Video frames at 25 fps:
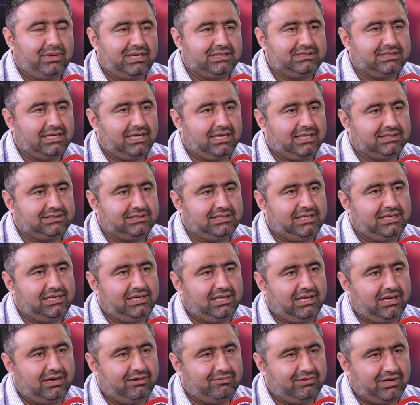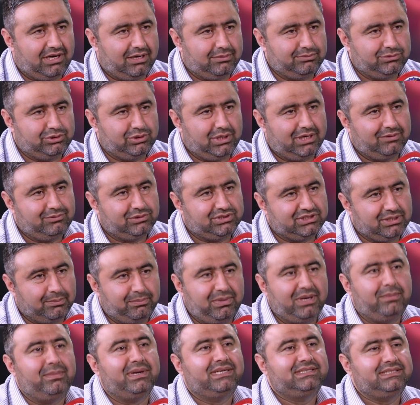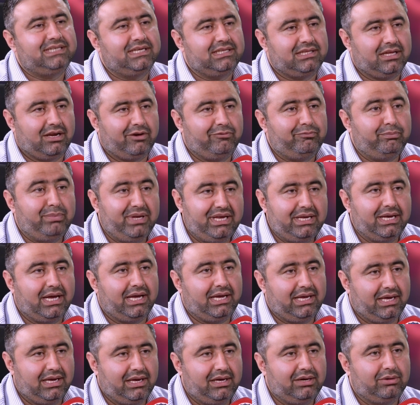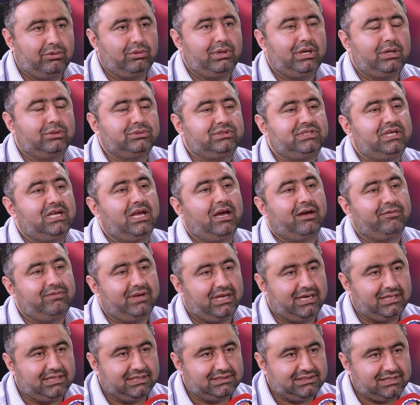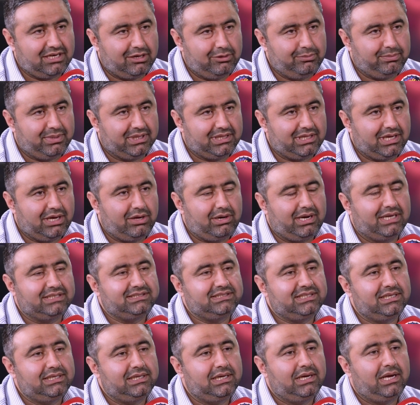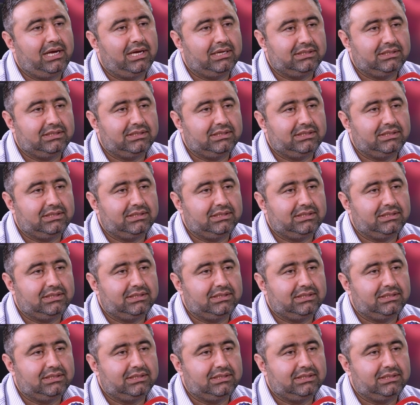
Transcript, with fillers: माशाल्लाह से आवाम जो है सप्लीमेंट्स की तरफ भी आई है उन्हें उसकी अवेयरनेस का भी पता है और ऐसे